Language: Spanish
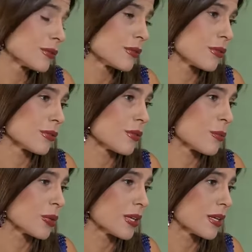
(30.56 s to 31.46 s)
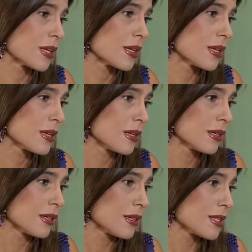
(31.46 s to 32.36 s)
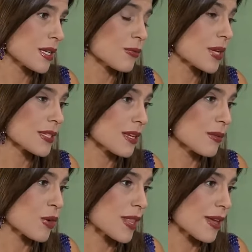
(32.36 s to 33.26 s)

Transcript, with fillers: no, no, no, porque ella nunca se animó a